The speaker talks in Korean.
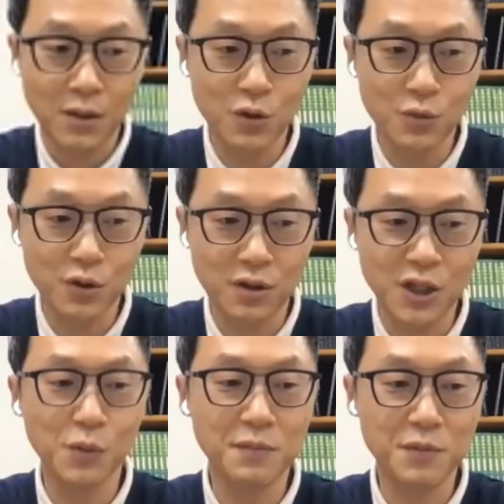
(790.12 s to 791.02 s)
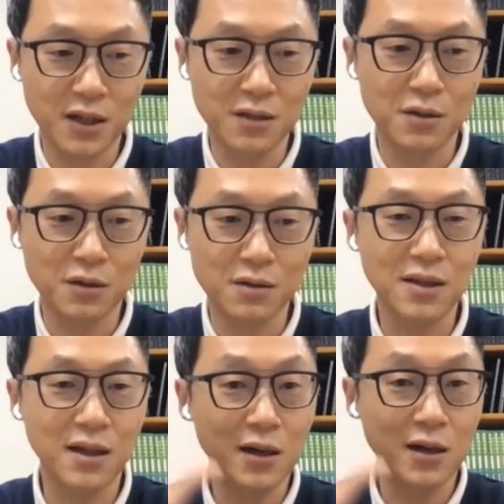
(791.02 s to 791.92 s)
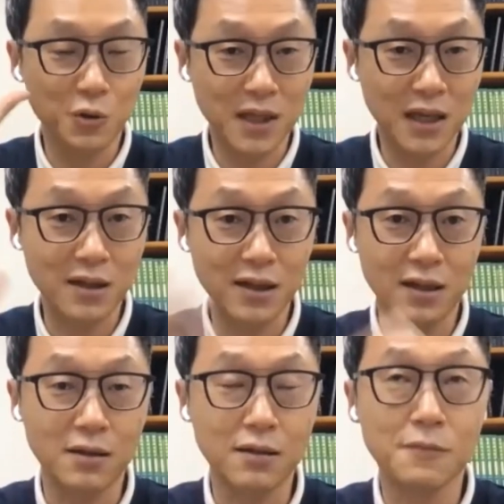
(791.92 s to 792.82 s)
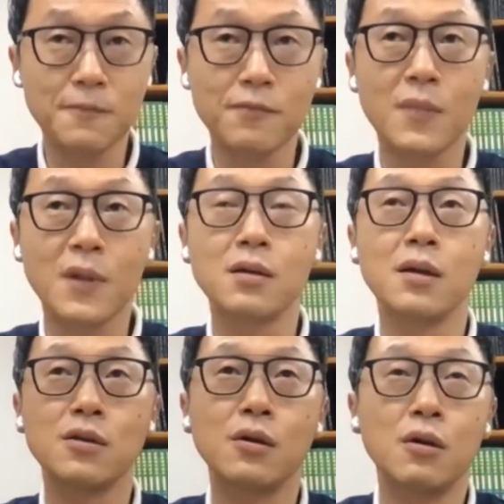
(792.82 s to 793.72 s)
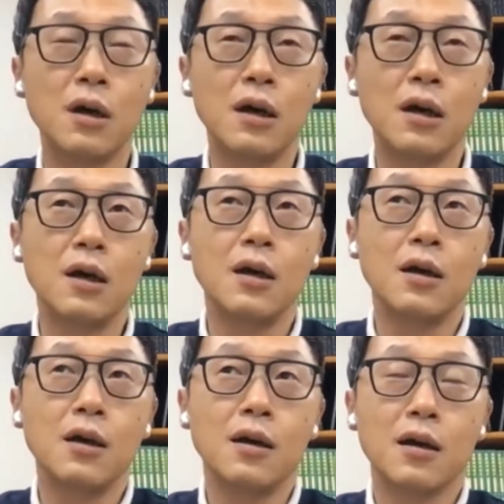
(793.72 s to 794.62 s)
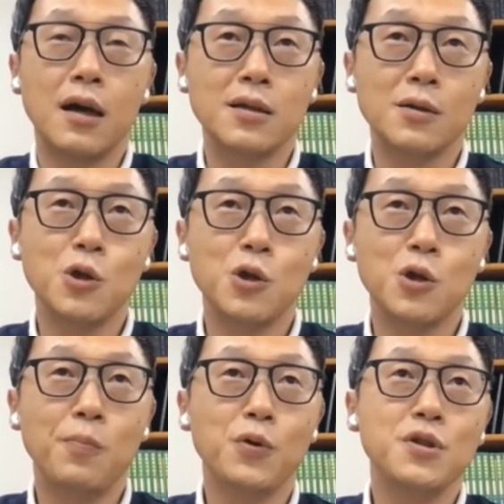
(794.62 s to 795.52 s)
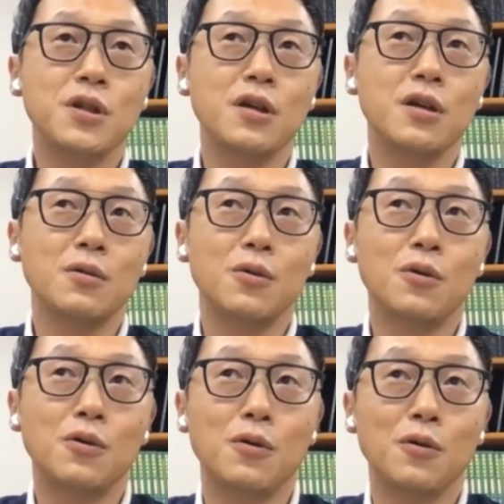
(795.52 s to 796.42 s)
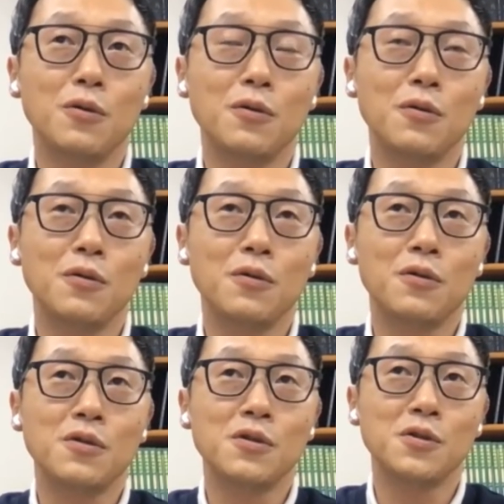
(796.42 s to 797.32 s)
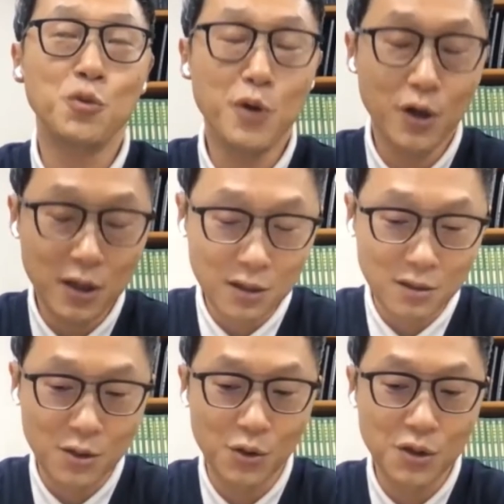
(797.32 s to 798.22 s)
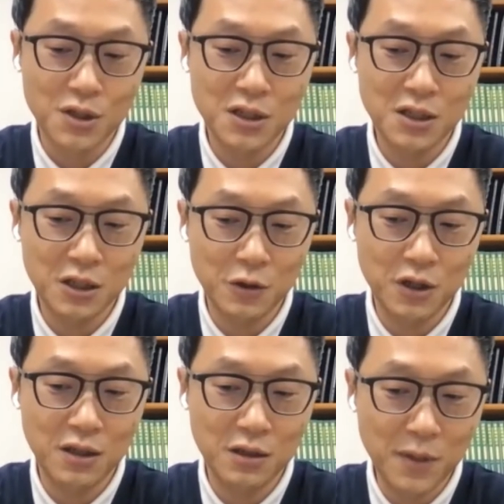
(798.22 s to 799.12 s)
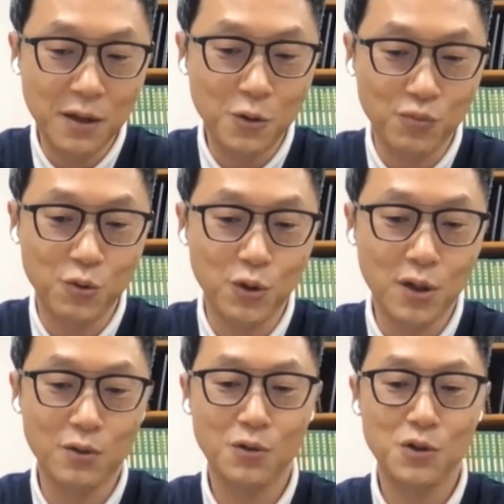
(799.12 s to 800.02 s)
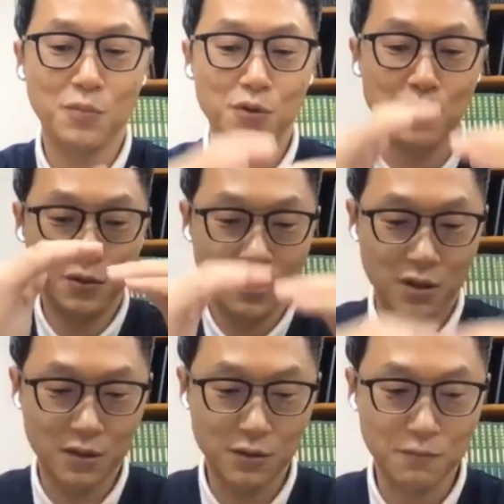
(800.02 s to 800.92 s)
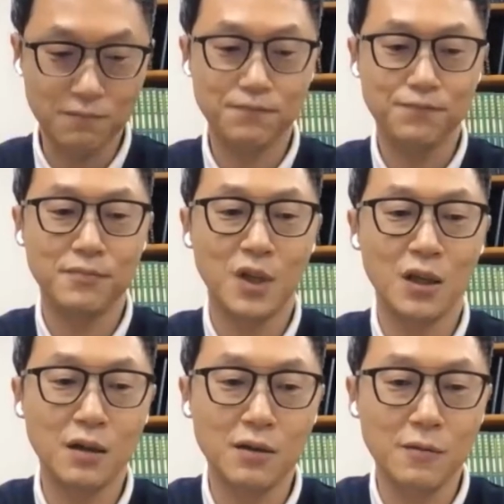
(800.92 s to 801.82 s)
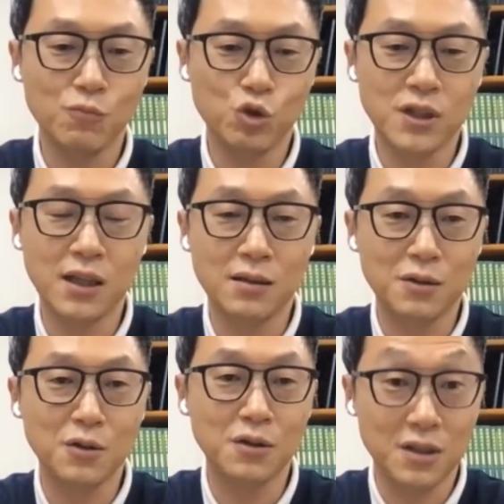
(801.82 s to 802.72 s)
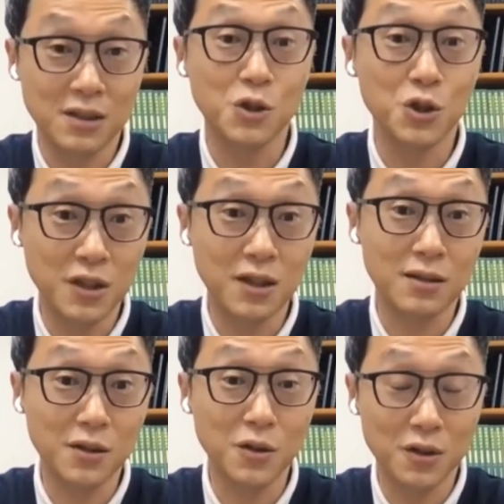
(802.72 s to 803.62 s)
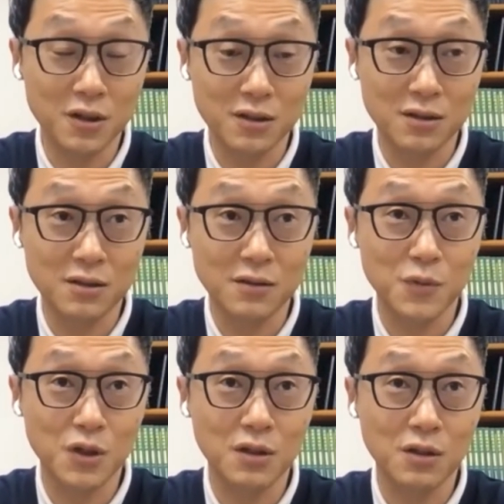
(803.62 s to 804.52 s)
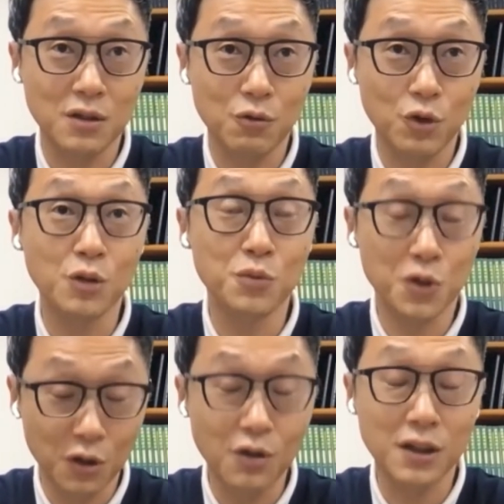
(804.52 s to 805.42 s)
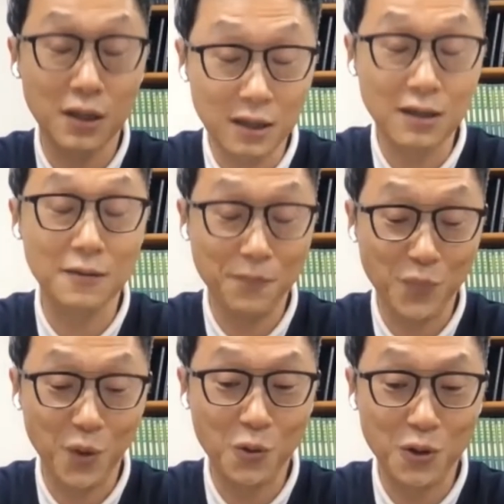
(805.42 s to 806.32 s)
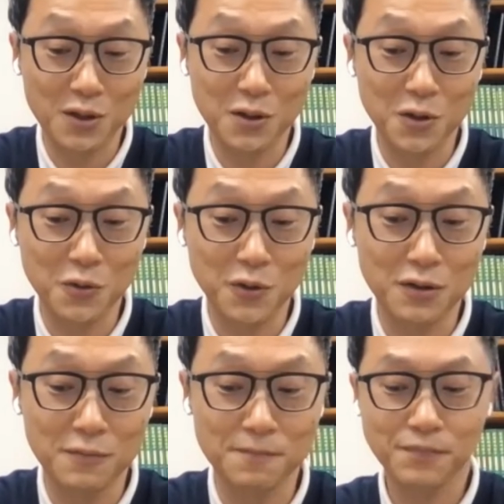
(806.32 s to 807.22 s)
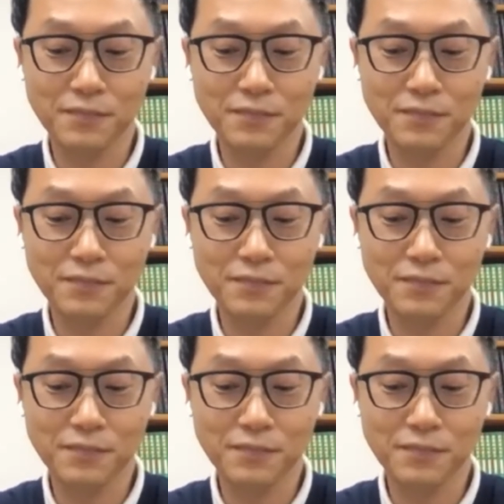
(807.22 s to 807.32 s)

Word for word: 조금은 기업 입장에서는 이제 생각을 좀 달리 해야 되는. 그래서 가장 첫 번째로 그 유명한 전시임에도 불구하고 첫 번째로 이제 좀 예. 문을 닫았던 그 전시회 같은 경우에 그 이제 귀금속 예 보호 같은 경우에는